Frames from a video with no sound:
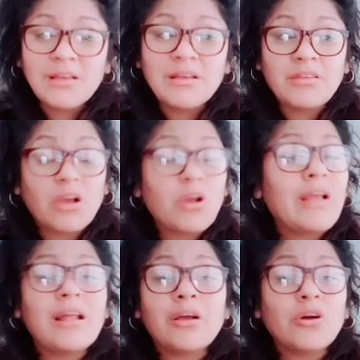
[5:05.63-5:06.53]

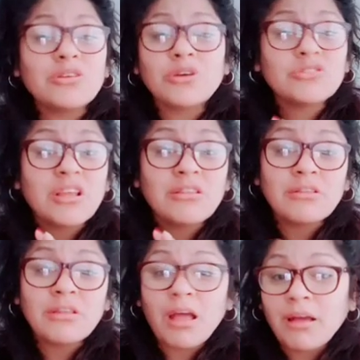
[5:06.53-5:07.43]
Ella es la que
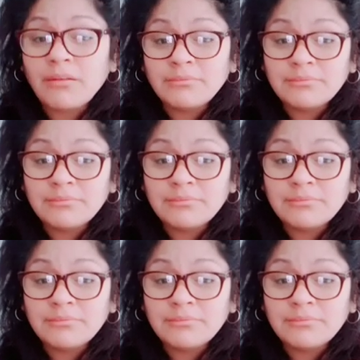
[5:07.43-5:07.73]
cocina.